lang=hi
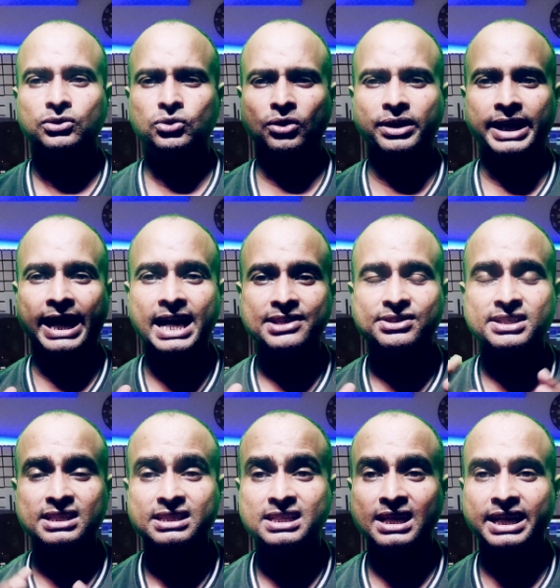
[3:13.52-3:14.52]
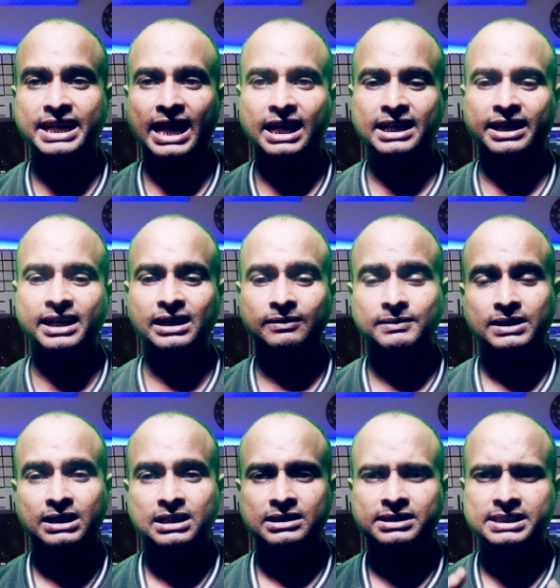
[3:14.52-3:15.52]
तो नया चैनल के लिए क्या करा है
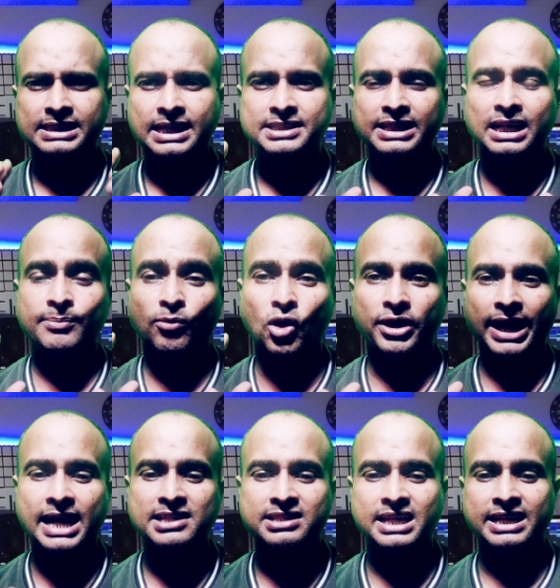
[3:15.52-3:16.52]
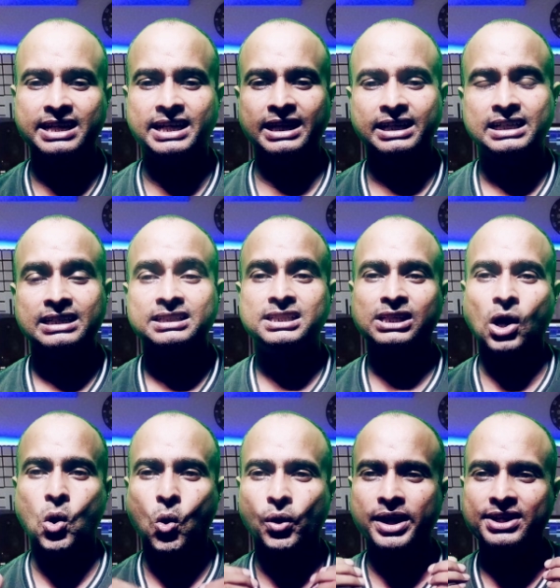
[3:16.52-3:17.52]
जिसका चैनल मोनोटाइज नहीं है जिसका
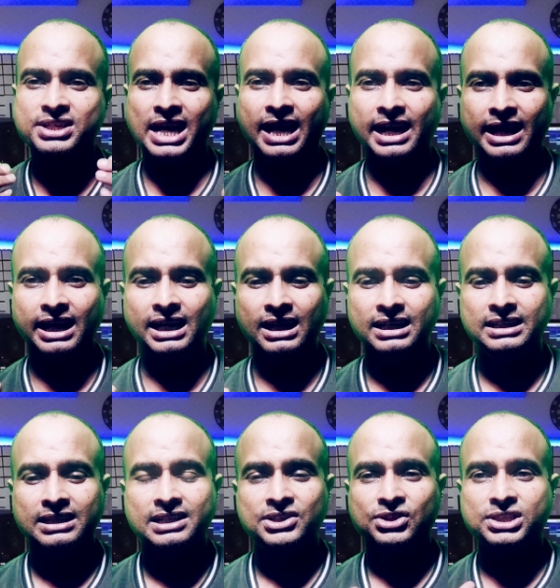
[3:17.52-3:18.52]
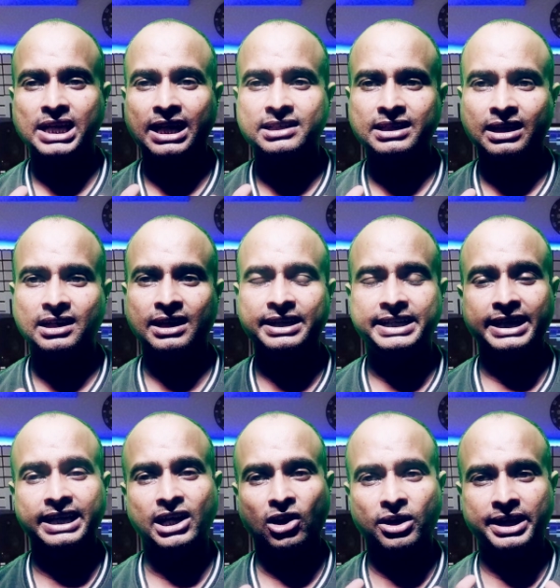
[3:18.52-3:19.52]
होने जा रहा है चार हजार
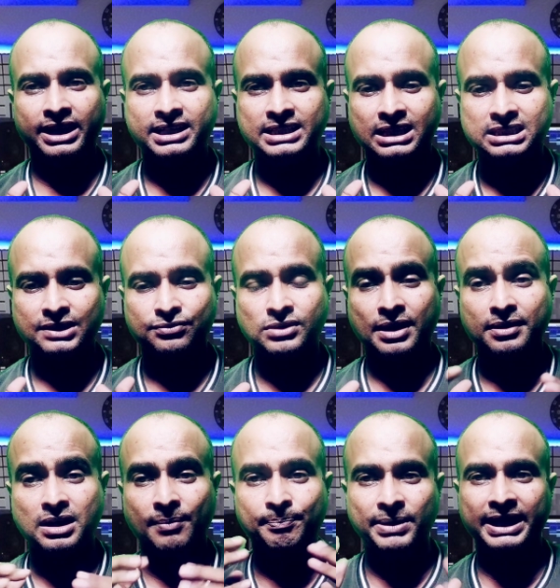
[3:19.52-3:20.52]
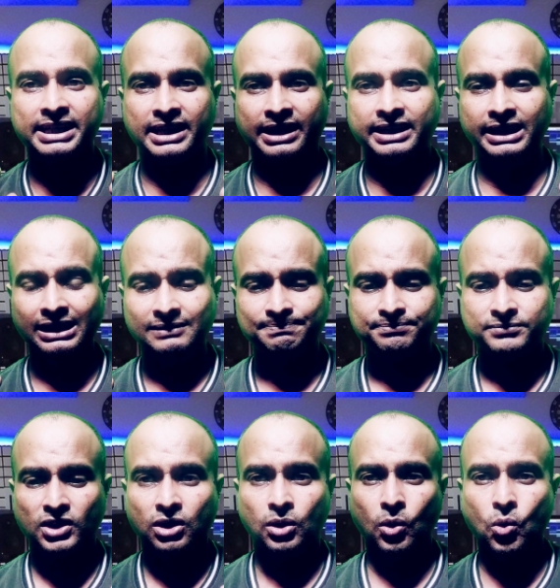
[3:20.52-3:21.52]
घंटे और एक हजार सब्सक्राइब कंप्लीट करके
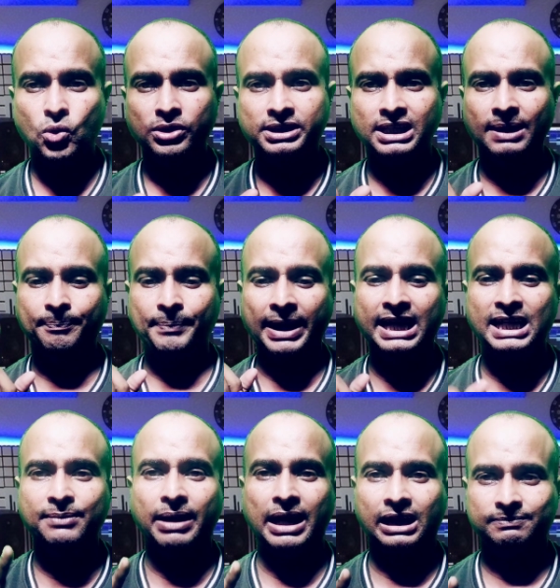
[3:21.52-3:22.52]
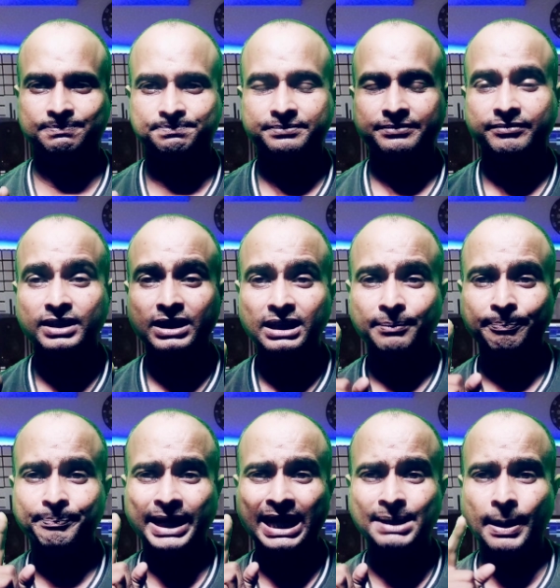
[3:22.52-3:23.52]
उनके लिए पहली बार
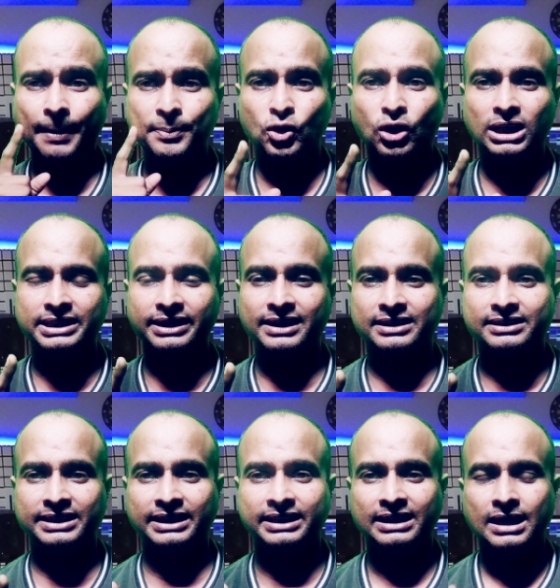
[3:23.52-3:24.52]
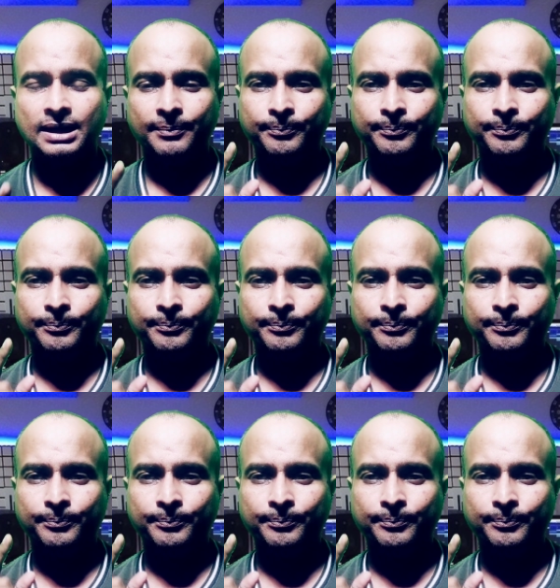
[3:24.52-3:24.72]
पहली बार आप लोग गलती करते हैं